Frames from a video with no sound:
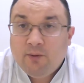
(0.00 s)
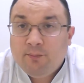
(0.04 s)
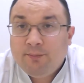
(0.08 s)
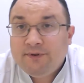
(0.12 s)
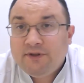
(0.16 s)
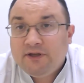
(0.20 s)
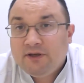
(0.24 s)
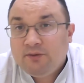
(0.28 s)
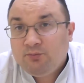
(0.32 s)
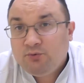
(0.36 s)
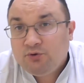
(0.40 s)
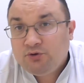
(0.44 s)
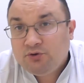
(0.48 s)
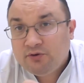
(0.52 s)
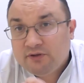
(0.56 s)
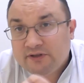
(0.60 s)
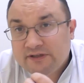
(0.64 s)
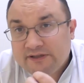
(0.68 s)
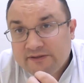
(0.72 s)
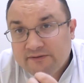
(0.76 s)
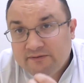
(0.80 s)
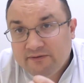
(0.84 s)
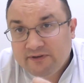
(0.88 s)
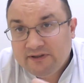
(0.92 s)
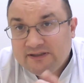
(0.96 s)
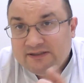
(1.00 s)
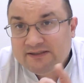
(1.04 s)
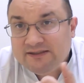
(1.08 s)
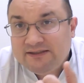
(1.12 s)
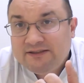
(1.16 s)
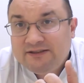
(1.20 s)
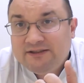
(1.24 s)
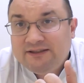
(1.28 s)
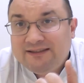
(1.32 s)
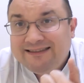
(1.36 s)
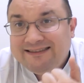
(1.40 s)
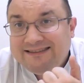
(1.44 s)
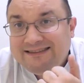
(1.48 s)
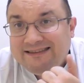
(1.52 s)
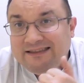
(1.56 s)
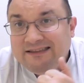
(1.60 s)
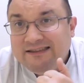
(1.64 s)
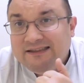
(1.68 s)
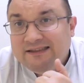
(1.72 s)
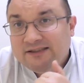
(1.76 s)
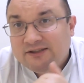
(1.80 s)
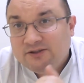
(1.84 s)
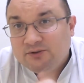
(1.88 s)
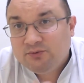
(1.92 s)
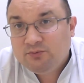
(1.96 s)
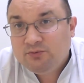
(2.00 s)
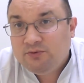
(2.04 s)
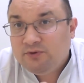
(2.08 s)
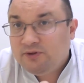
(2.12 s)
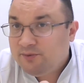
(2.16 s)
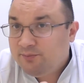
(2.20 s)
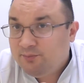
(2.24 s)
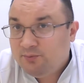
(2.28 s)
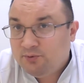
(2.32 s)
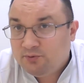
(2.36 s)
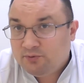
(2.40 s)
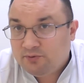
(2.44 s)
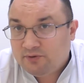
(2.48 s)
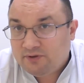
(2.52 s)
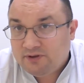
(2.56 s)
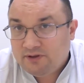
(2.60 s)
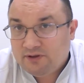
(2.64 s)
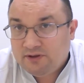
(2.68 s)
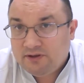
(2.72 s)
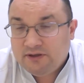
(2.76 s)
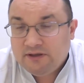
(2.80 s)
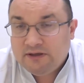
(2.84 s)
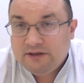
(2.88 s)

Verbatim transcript: потому что развивается достаточно сильный зуд у ребенка.